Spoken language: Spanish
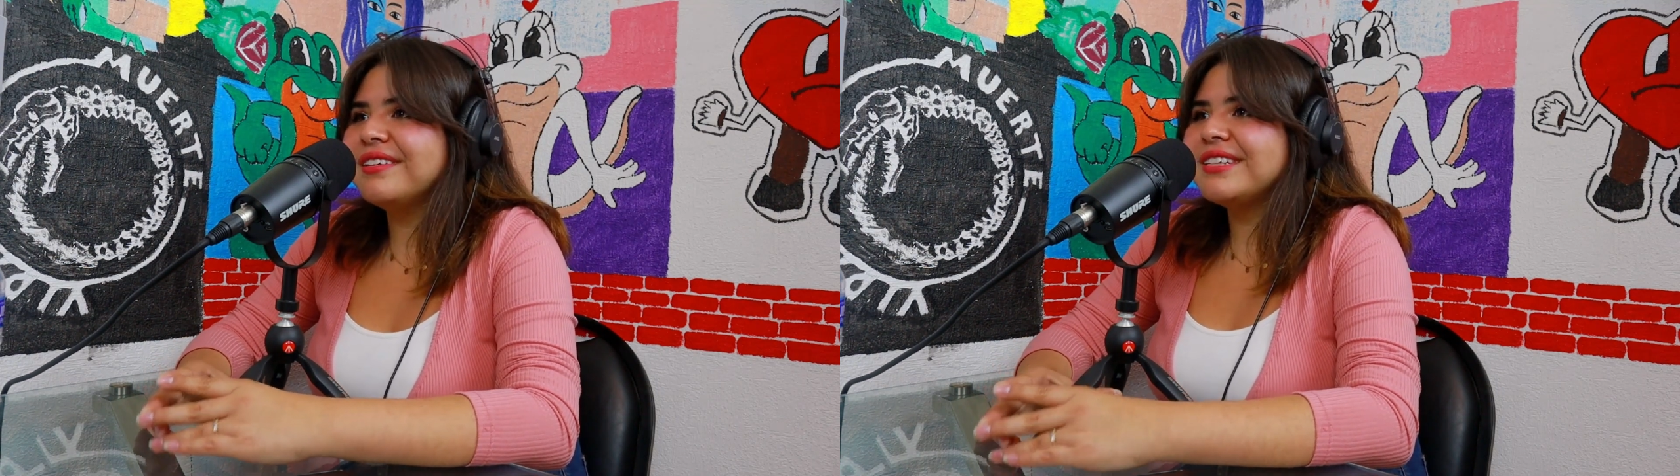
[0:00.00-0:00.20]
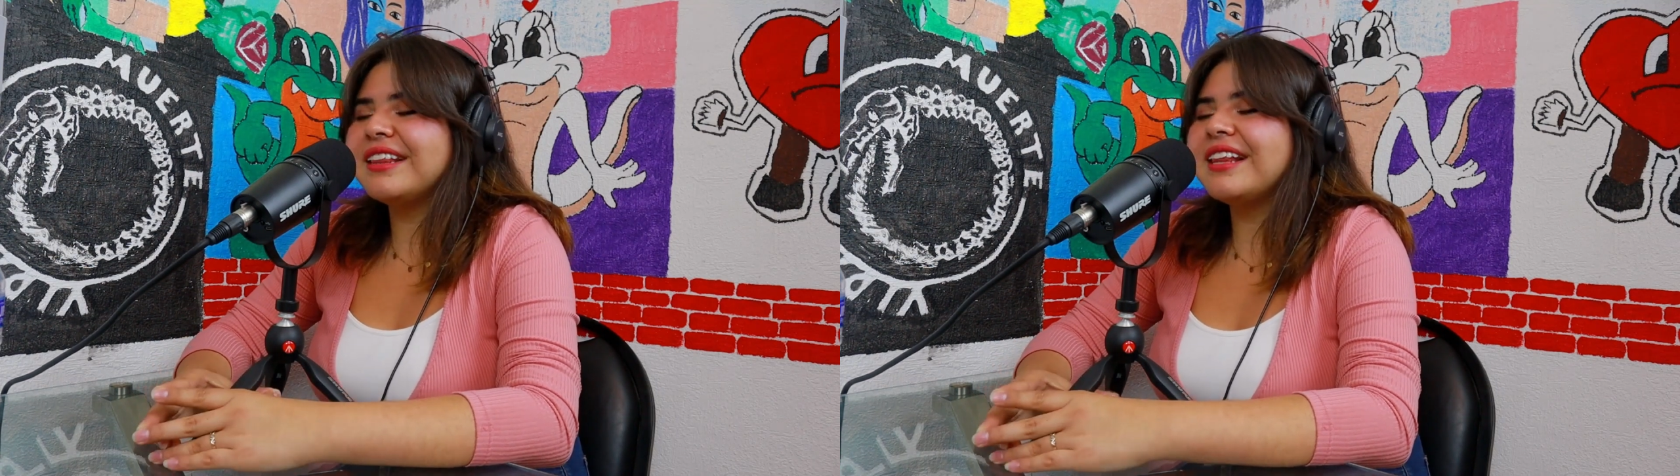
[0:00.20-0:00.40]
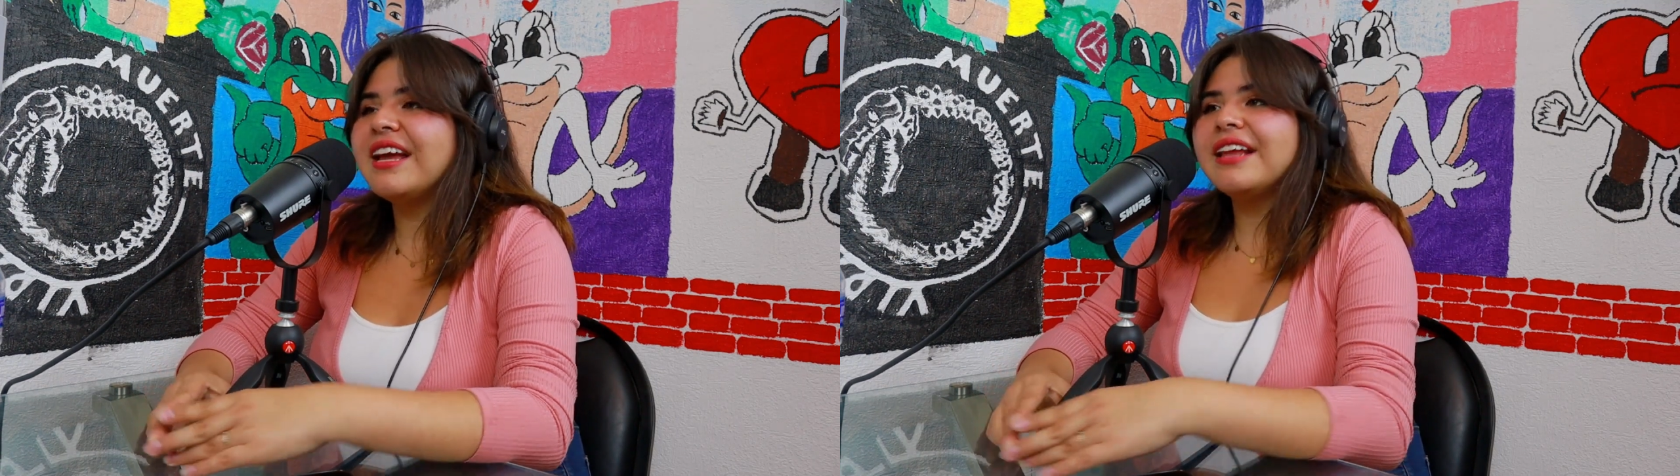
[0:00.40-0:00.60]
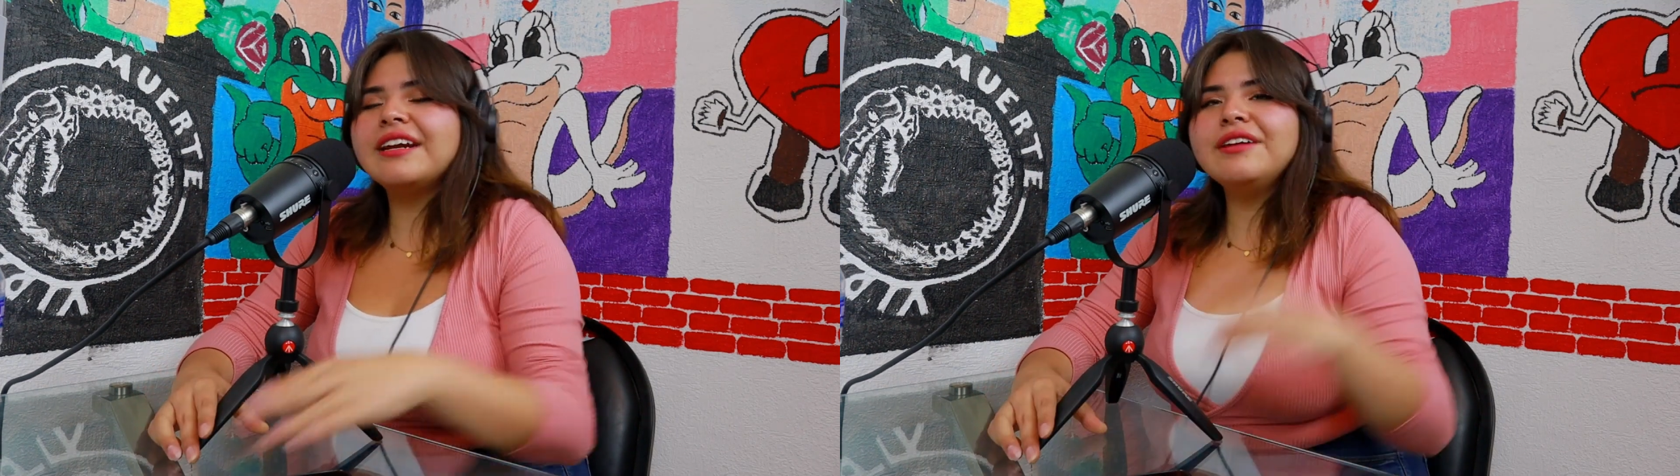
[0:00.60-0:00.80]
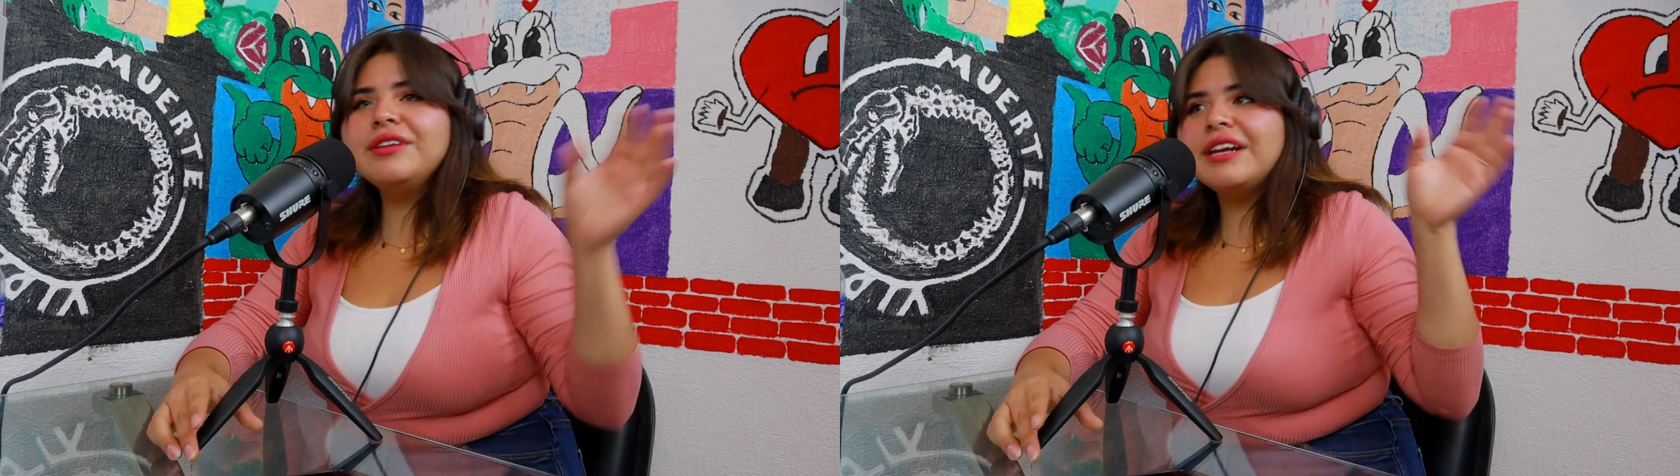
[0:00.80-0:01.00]
O sea,
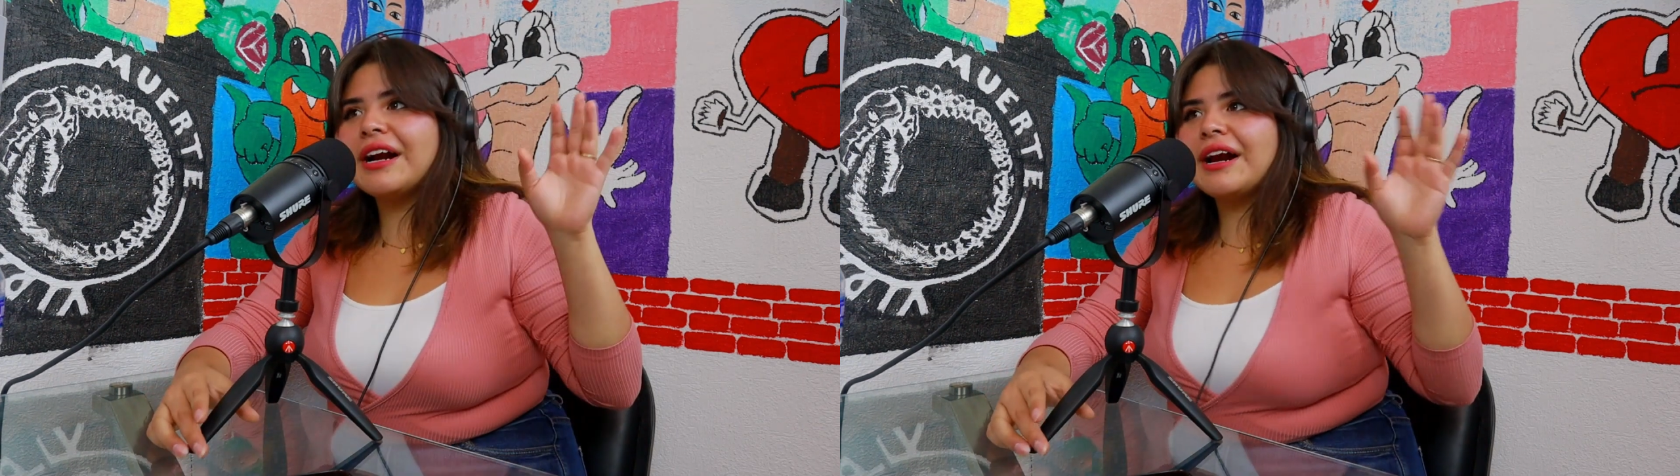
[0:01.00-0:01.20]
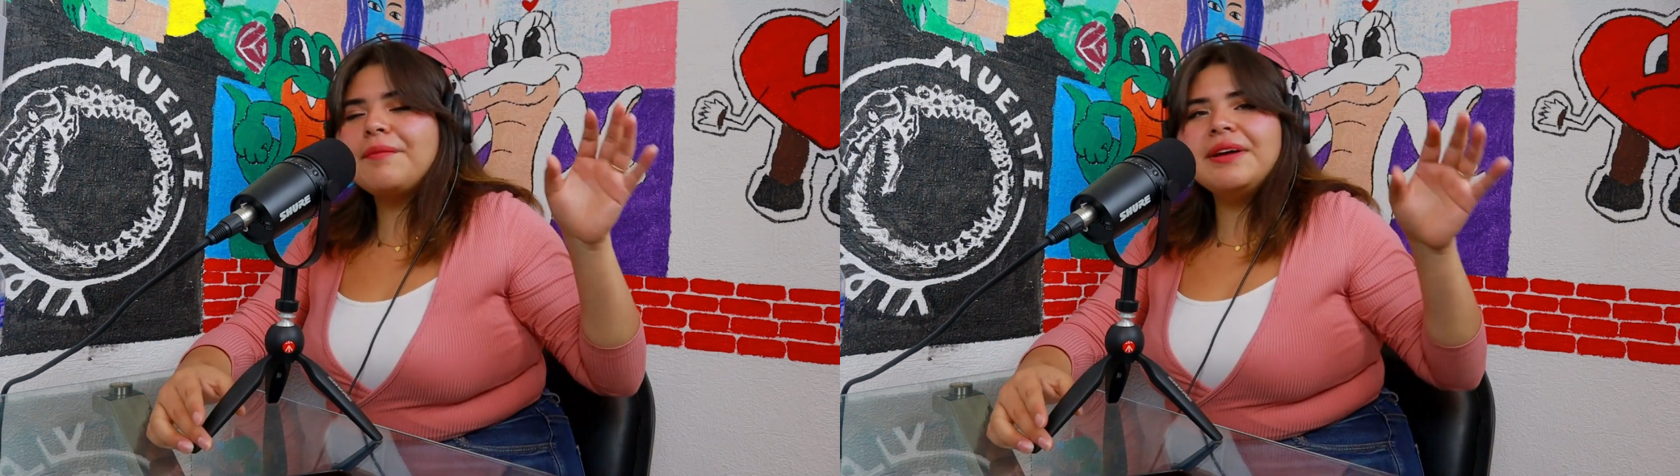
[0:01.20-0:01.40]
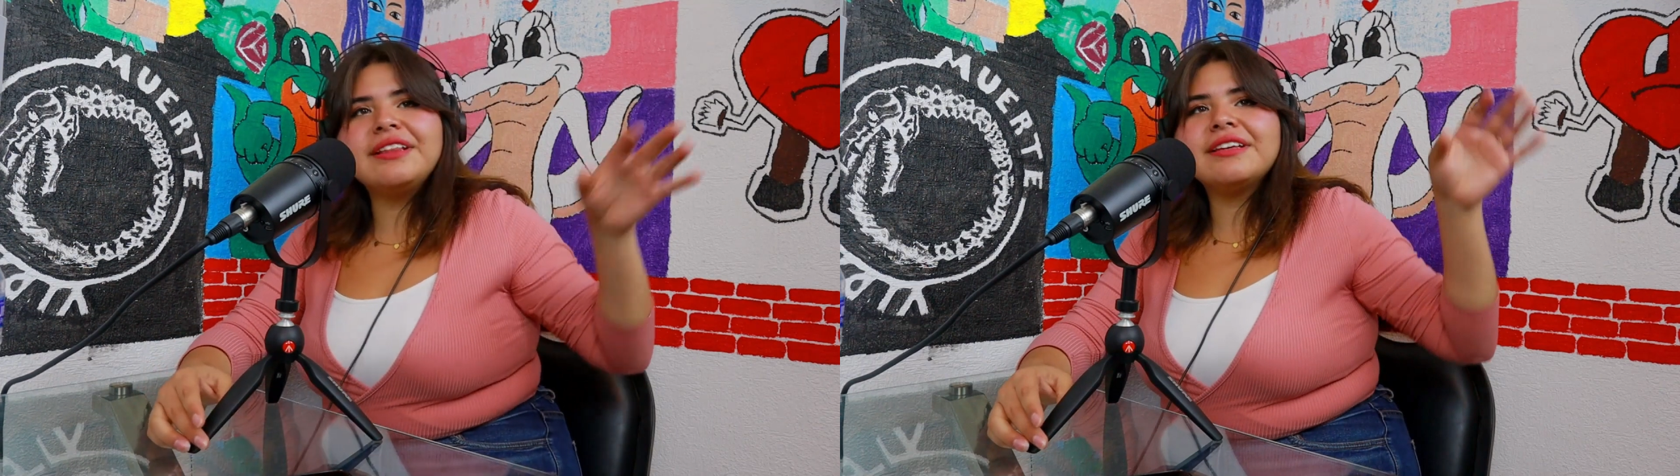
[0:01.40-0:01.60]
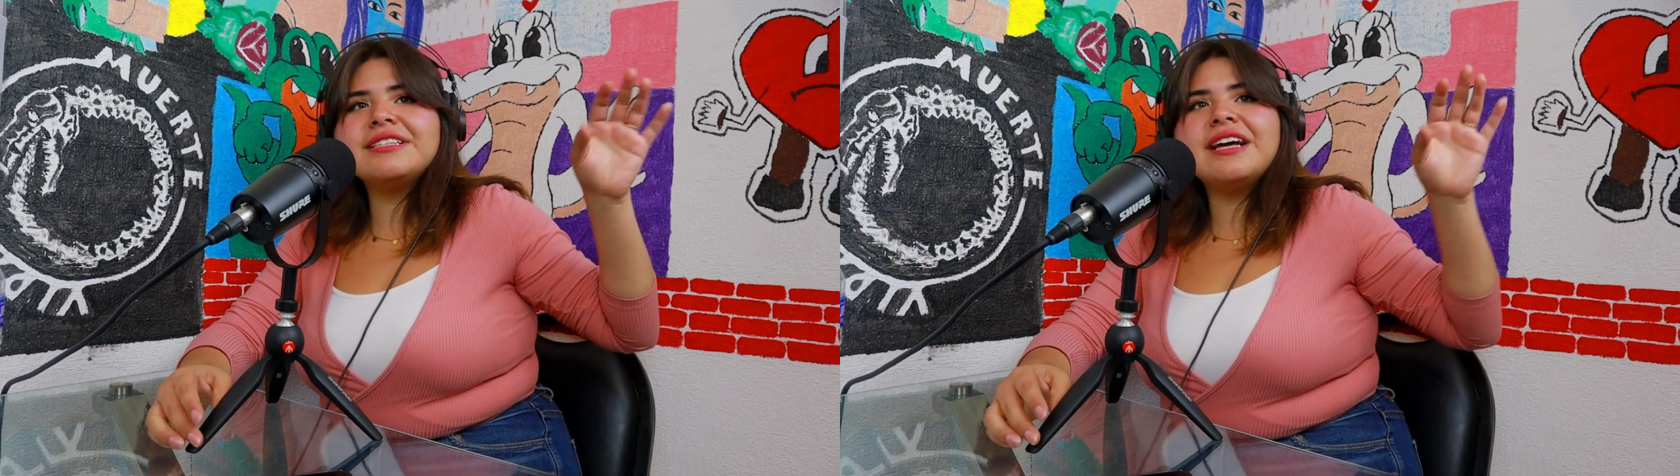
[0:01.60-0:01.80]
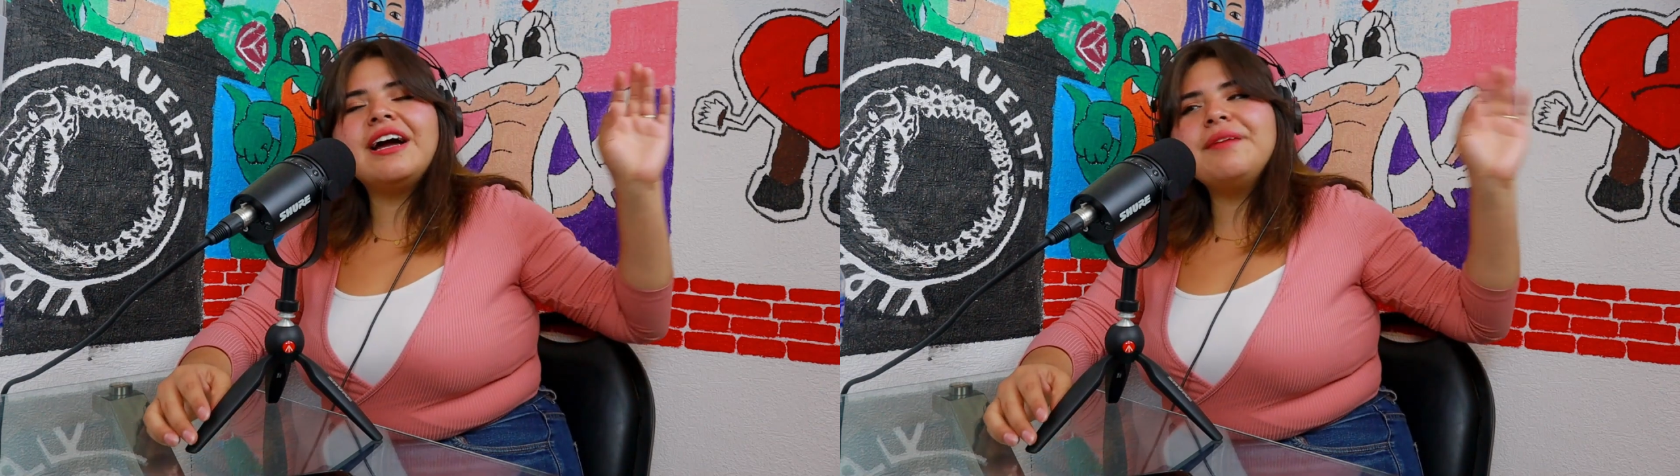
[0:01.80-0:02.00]
trae un diagrama y te
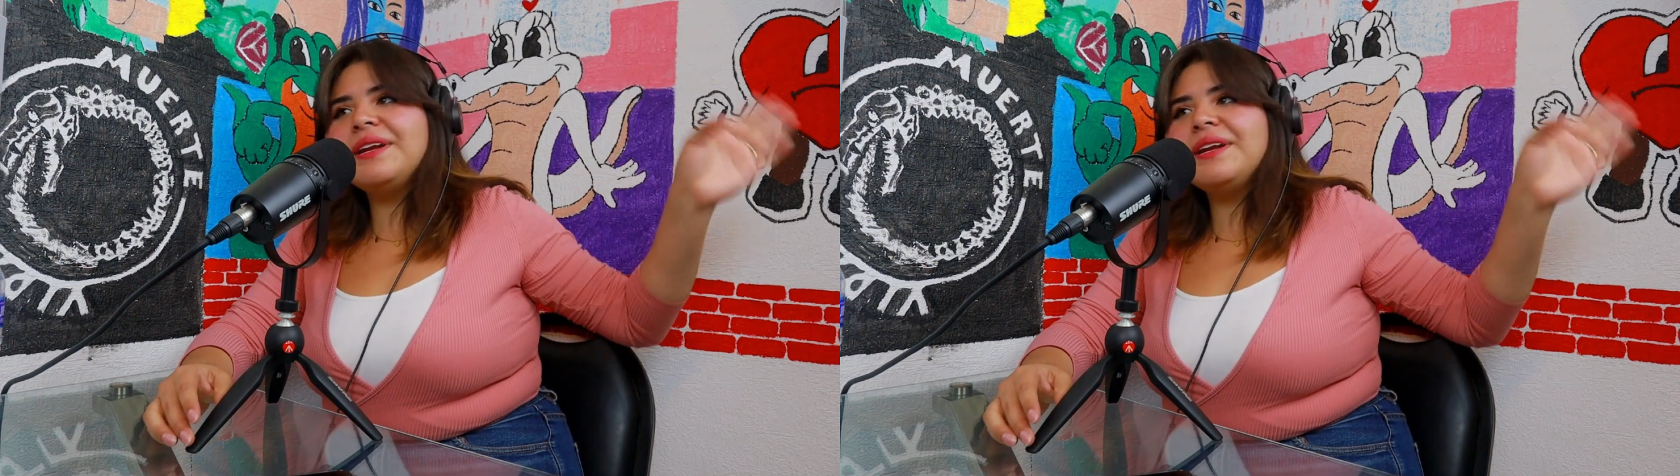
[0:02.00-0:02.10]
dice, ah,